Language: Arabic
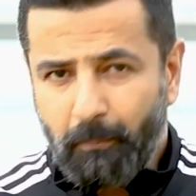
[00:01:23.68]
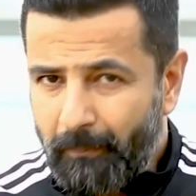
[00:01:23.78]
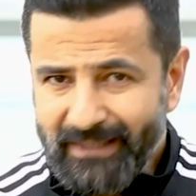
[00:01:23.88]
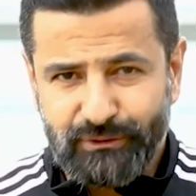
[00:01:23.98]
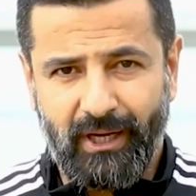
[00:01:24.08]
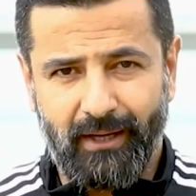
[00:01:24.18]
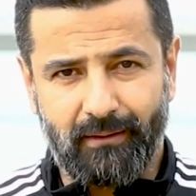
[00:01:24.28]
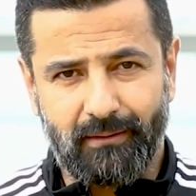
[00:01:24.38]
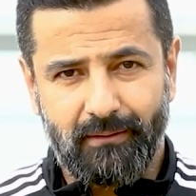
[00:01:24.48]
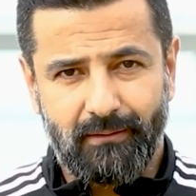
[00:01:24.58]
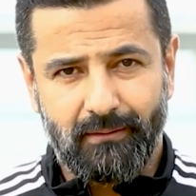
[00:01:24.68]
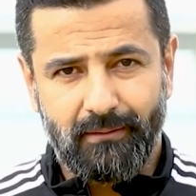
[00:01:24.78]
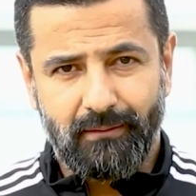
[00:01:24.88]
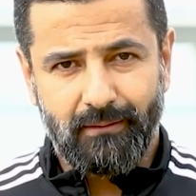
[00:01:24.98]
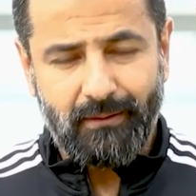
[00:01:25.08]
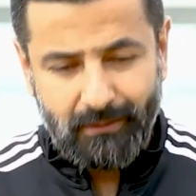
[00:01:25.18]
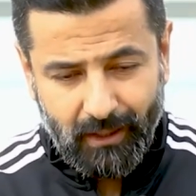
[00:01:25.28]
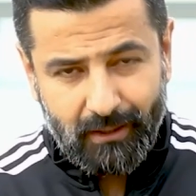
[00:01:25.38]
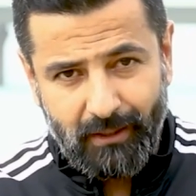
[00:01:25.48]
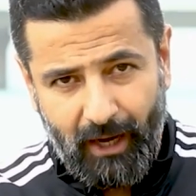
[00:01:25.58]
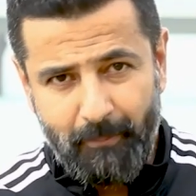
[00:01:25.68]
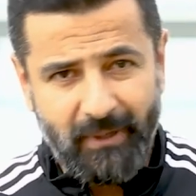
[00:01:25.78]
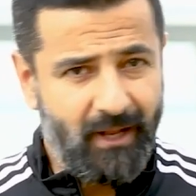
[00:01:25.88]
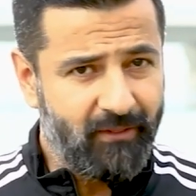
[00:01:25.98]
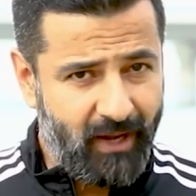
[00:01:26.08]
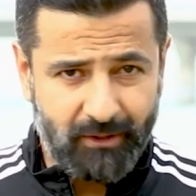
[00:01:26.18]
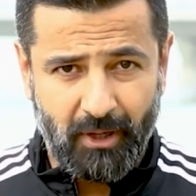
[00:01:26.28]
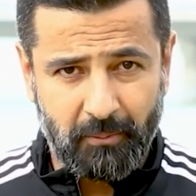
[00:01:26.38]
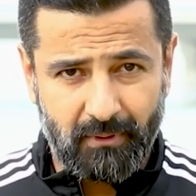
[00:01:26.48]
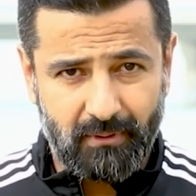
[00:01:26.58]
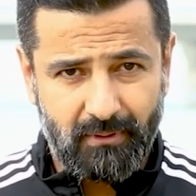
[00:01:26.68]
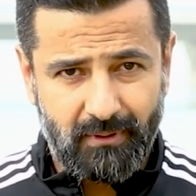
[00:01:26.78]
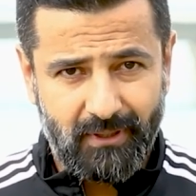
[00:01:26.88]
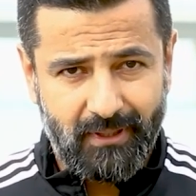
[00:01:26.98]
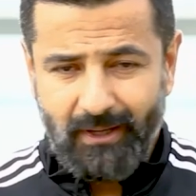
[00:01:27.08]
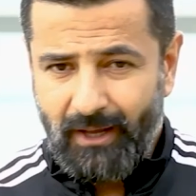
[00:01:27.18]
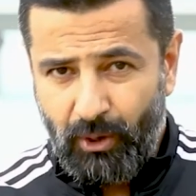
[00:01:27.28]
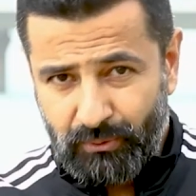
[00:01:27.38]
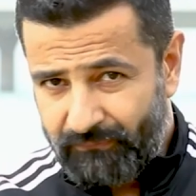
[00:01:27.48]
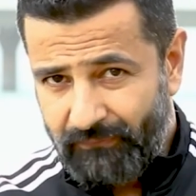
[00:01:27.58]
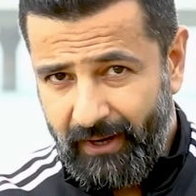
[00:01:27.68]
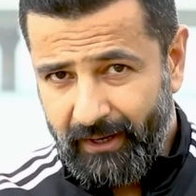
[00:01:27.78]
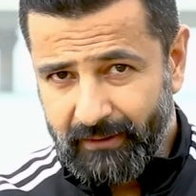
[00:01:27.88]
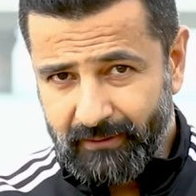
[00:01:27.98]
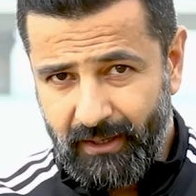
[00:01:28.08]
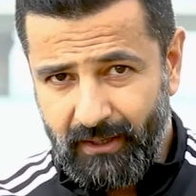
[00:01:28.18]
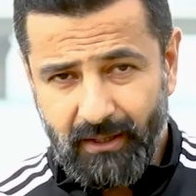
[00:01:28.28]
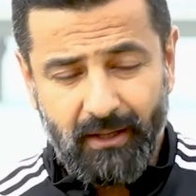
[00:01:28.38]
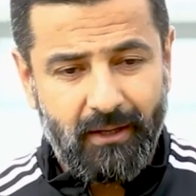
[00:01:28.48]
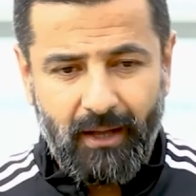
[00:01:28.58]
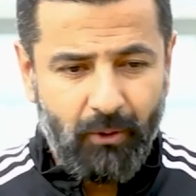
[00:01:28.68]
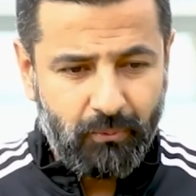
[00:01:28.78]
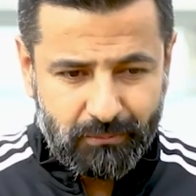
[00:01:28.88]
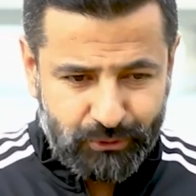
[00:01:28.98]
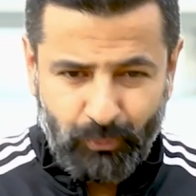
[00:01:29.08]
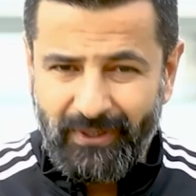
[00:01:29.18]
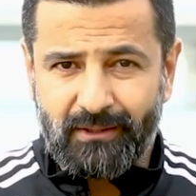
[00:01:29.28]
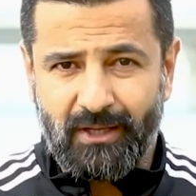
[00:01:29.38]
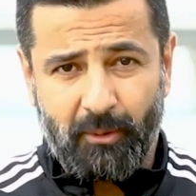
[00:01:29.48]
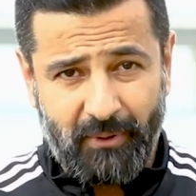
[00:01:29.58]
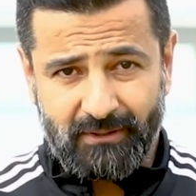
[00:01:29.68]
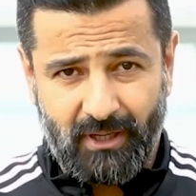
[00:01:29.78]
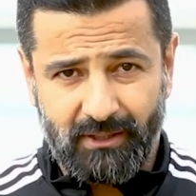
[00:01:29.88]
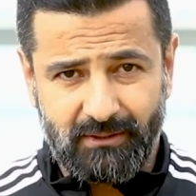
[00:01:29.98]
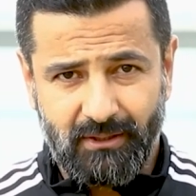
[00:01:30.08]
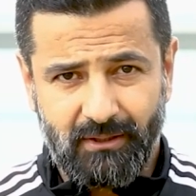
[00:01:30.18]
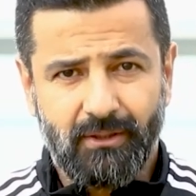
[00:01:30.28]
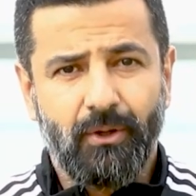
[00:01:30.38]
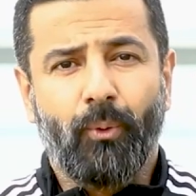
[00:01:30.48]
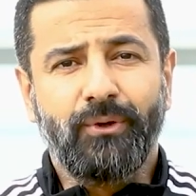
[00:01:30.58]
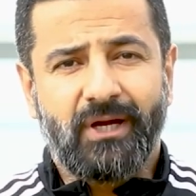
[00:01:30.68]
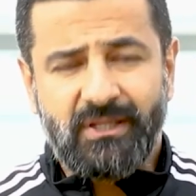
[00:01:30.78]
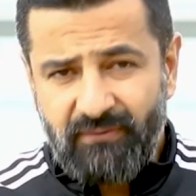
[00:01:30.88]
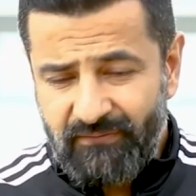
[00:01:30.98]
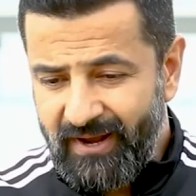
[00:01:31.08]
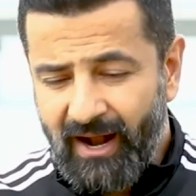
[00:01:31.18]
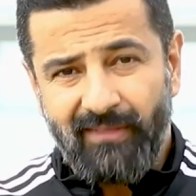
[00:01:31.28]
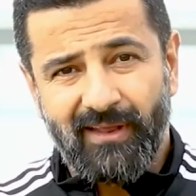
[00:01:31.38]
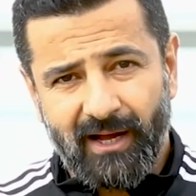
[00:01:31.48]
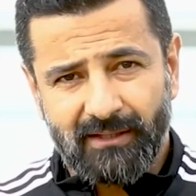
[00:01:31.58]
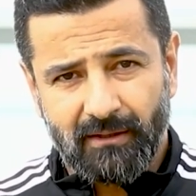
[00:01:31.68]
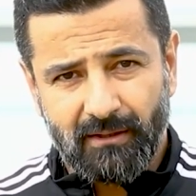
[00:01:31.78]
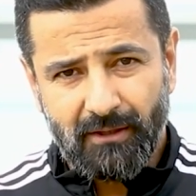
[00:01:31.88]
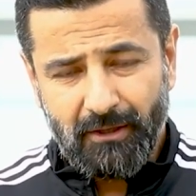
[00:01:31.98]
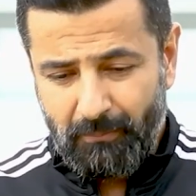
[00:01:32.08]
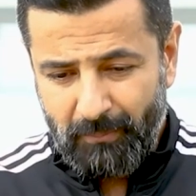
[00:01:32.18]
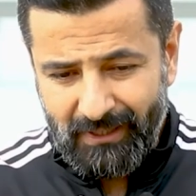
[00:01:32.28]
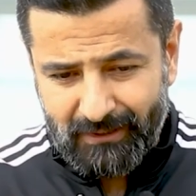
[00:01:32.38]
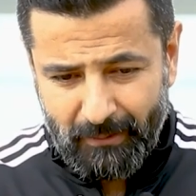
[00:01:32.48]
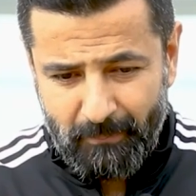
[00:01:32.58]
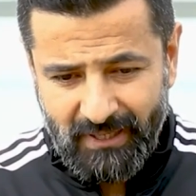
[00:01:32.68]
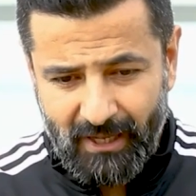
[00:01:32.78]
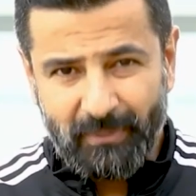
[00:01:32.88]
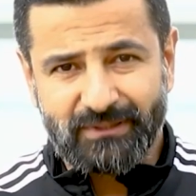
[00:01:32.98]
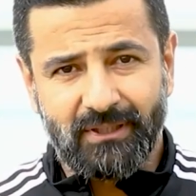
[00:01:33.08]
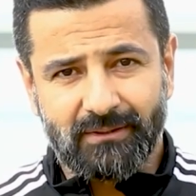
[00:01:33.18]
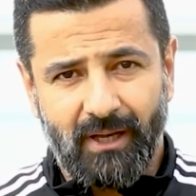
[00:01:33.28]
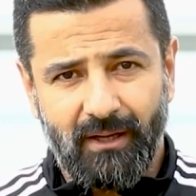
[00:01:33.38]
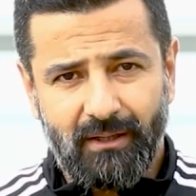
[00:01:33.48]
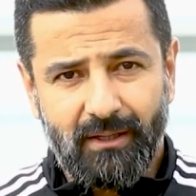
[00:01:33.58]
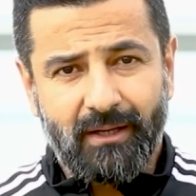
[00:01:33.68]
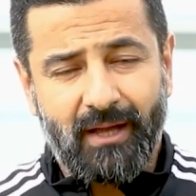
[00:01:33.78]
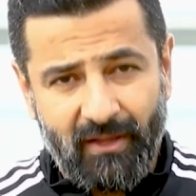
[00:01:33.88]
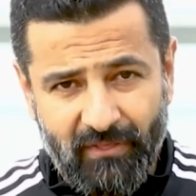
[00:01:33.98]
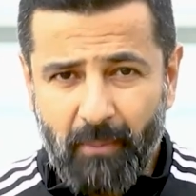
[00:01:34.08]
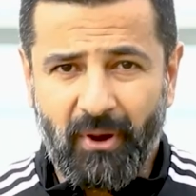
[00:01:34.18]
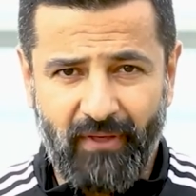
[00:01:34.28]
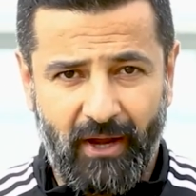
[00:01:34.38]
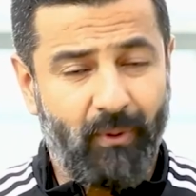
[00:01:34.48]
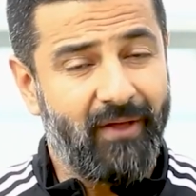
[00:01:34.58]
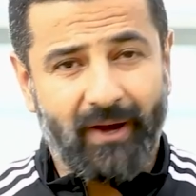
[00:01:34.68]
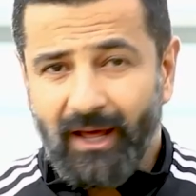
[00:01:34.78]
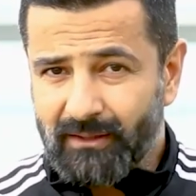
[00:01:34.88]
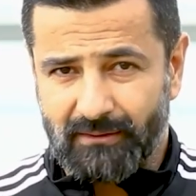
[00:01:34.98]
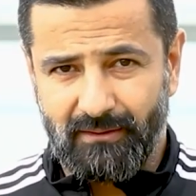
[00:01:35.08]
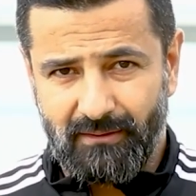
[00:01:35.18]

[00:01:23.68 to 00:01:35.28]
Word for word: ما يتسحر ياكل حبتين ثلاث تمر أو تفاحة خضراء أو شوية كربوهيدرات ويكتفي في هذا القدر من الكمية البسيطة كنظام غذائي وهذا غلط